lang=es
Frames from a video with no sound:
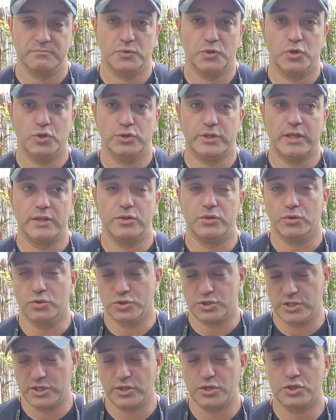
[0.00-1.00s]
Por lo tanto,
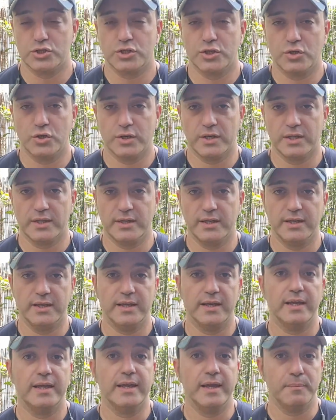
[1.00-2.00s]
sí que os tengo que
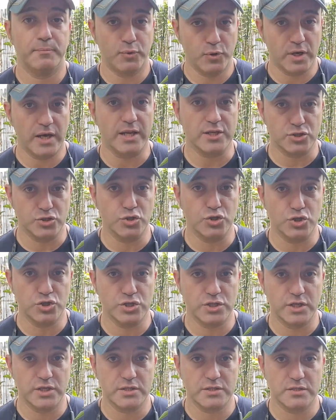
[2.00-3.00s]
decir que por las
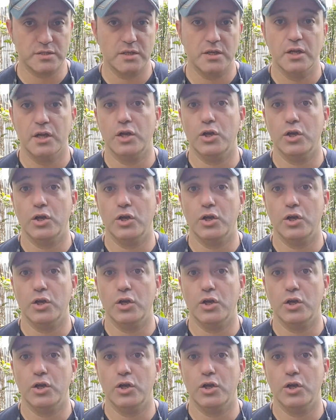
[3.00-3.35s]
noches